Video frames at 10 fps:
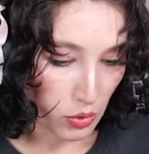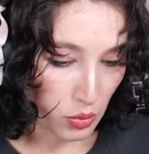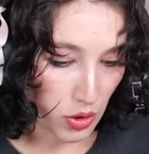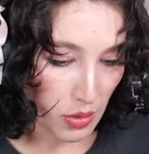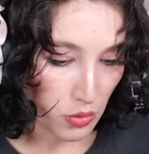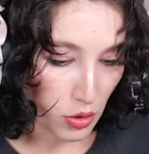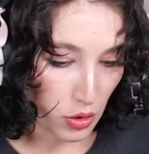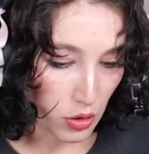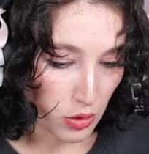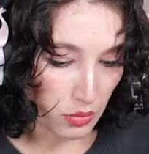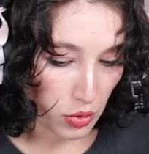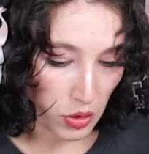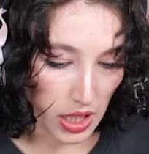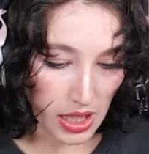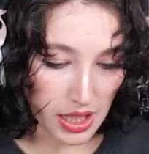Bunu buraya mı koyuyorum? Bu
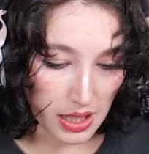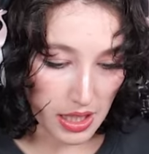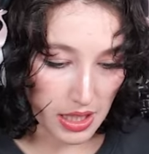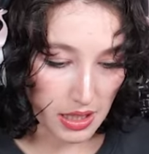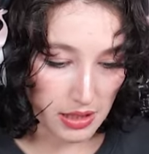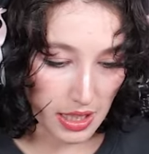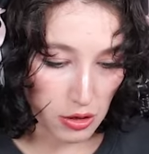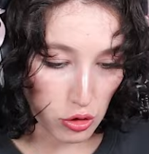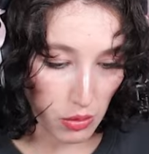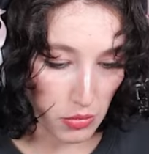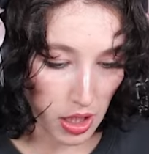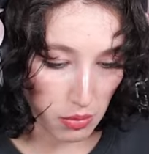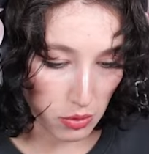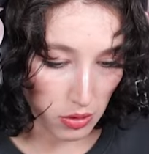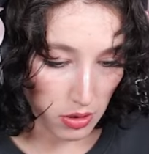ne ki? Direksiyon mu ya
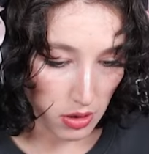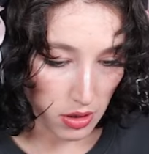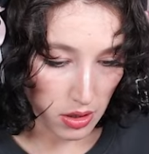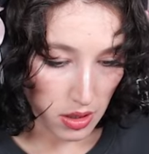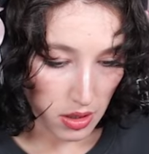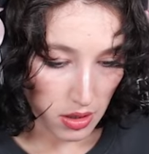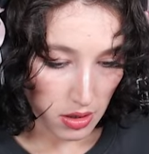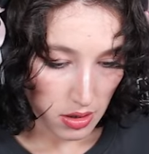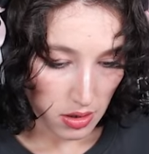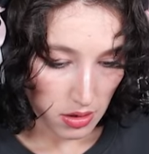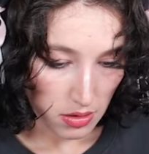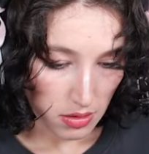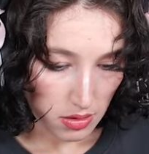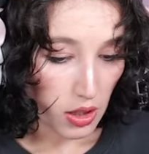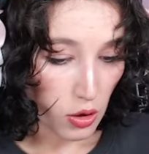bu?
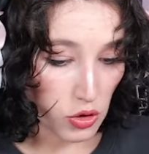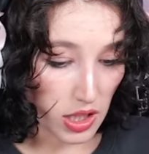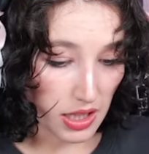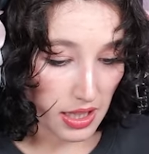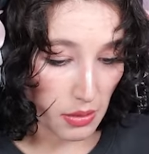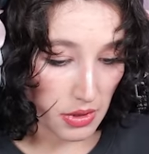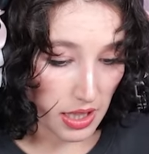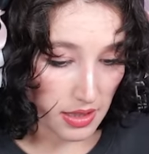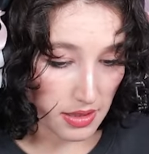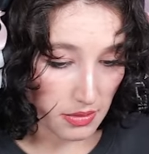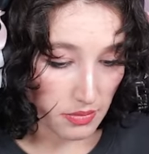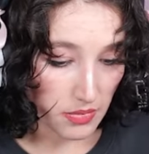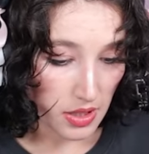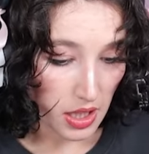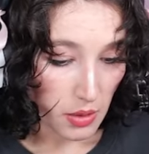Önce anahtar mı lazım?
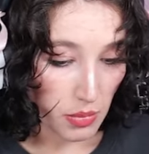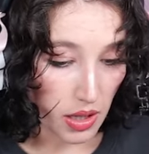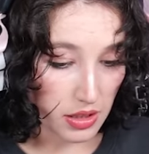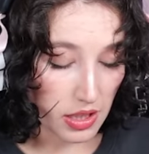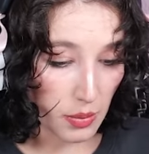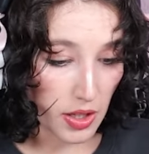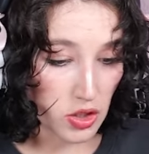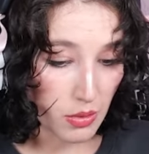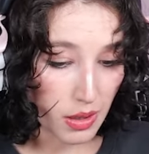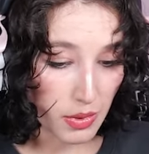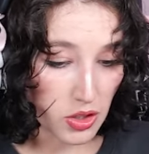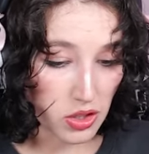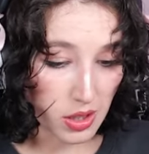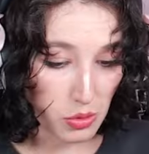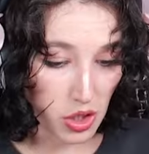Bak tabanca
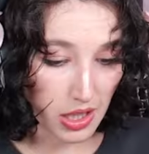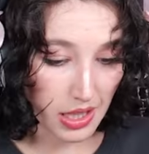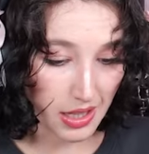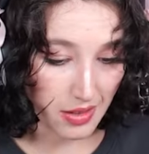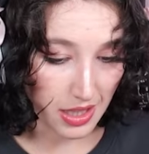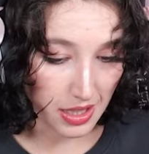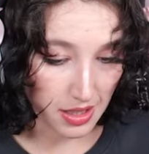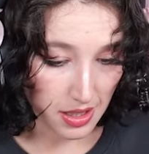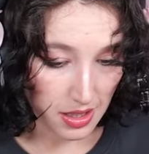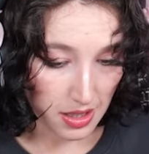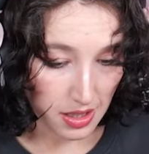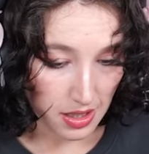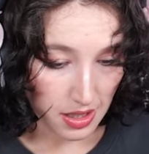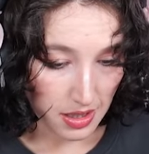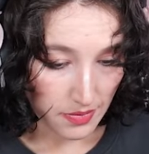mabanca da bir şeyler var.
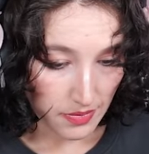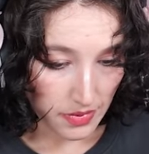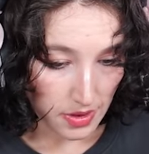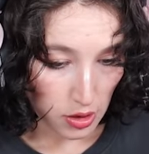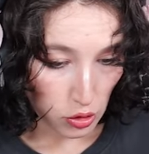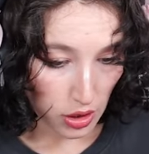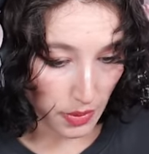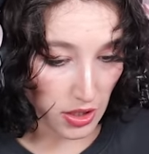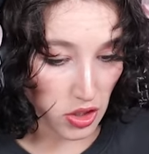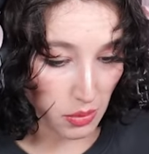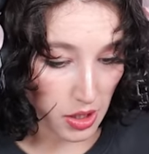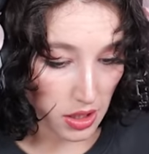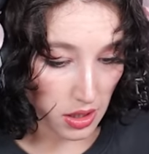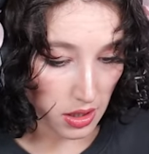Şu tabanca mı?